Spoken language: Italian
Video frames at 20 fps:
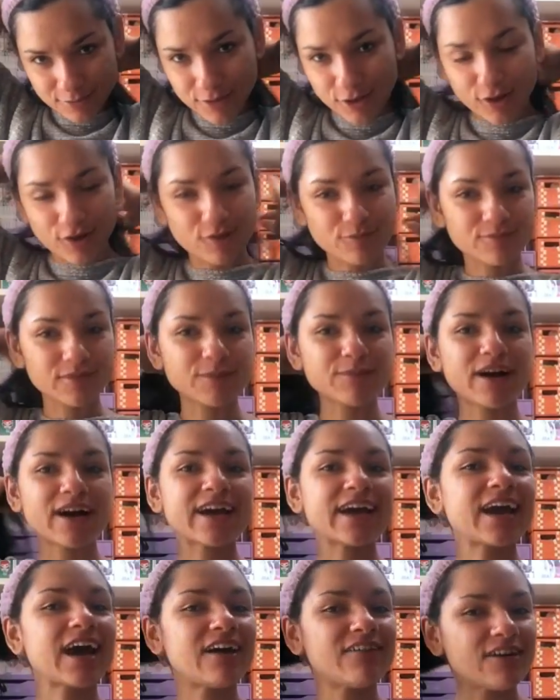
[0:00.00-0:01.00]
però mi
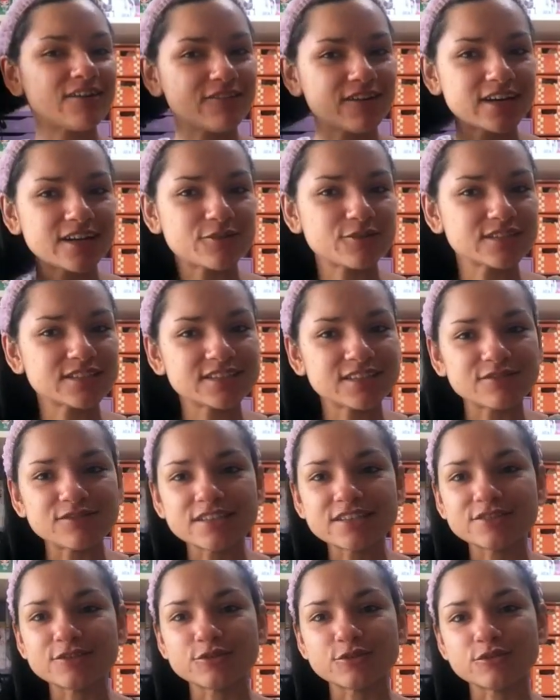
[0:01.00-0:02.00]
mancava fare questi
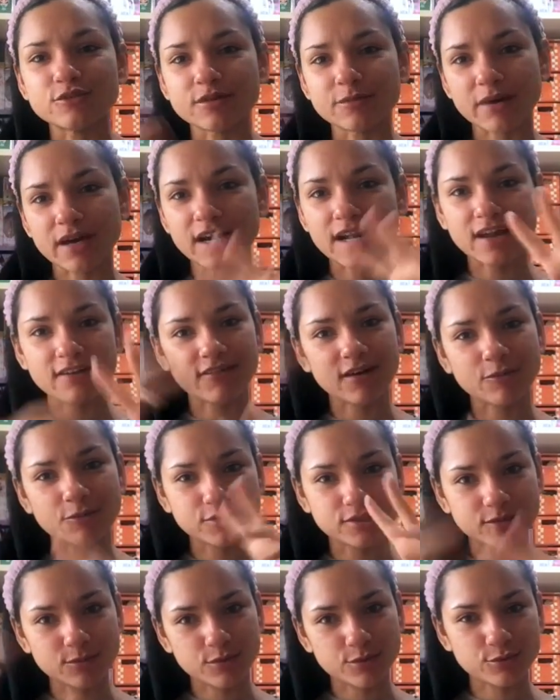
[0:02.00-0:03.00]
video dove
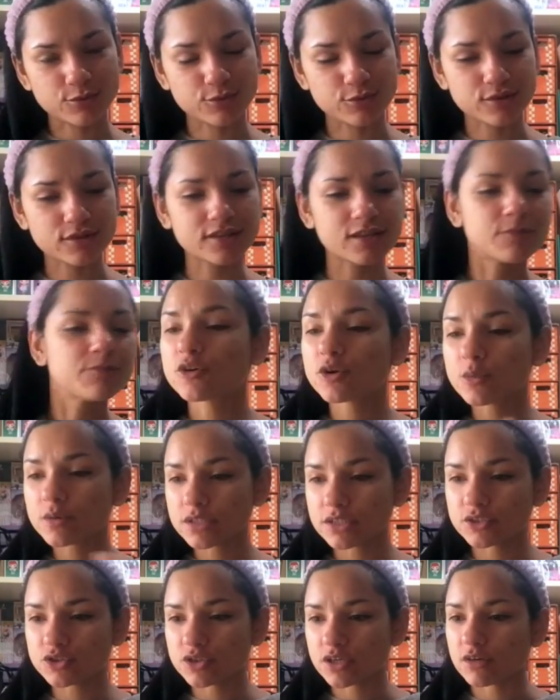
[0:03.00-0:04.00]
parlavamo di prodotti.
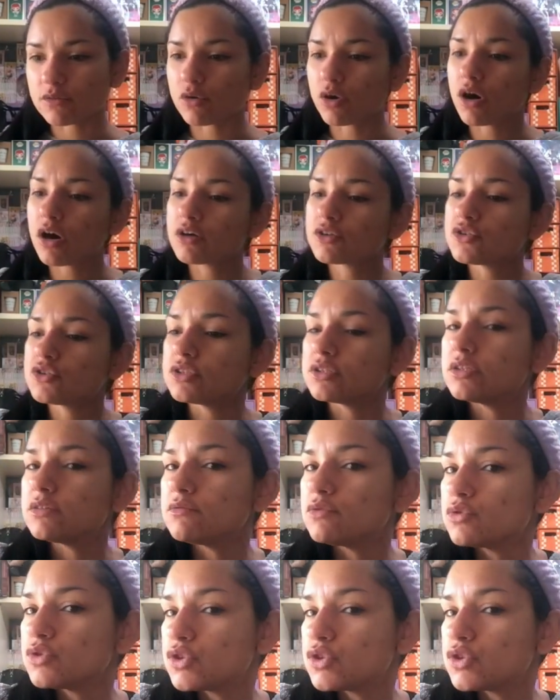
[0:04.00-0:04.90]
Come dicevo, oggi devo